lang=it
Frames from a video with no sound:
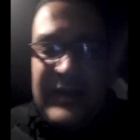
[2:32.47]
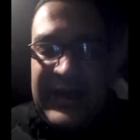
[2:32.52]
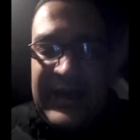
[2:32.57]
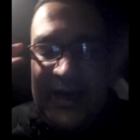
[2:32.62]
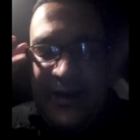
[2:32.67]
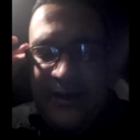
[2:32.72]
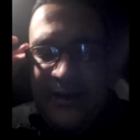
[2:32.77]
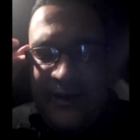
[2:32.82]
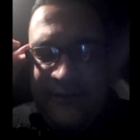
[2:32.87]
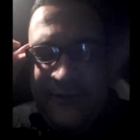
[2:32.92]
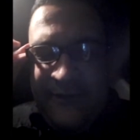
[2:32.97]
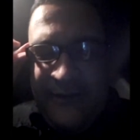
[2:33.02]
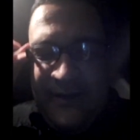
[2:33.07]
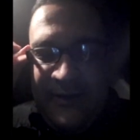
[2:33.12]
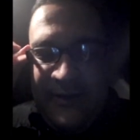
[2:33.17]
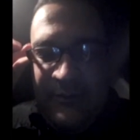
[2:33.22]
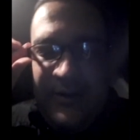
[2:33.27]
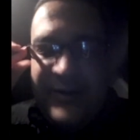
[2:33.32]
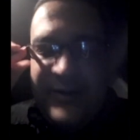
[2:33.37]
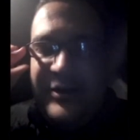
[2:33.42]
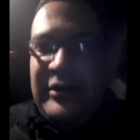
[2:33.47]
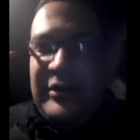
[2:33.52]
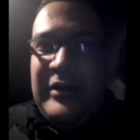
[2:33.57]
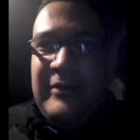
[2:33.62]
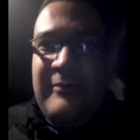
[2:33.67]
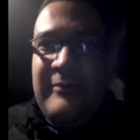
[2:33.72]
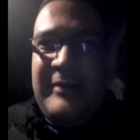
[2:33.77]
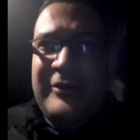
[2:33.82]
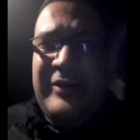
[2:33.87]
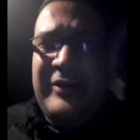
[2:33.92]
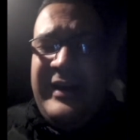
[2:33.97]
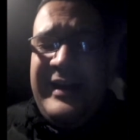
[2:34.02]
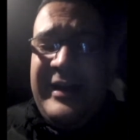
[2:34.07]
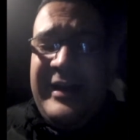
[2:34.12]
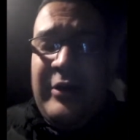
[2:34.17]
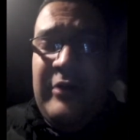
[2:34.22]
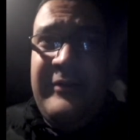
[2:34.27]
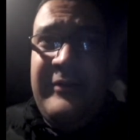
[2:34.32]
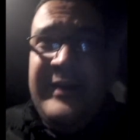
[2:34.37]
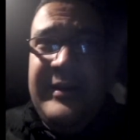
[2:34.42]
a, fi- quando, quando
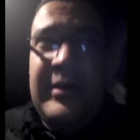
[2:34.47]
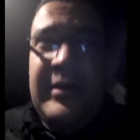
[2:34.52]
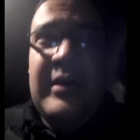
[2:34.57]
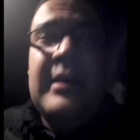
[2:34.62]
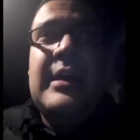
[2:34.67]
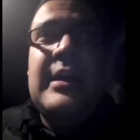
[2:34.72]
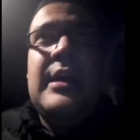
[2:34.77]
caricherò il video.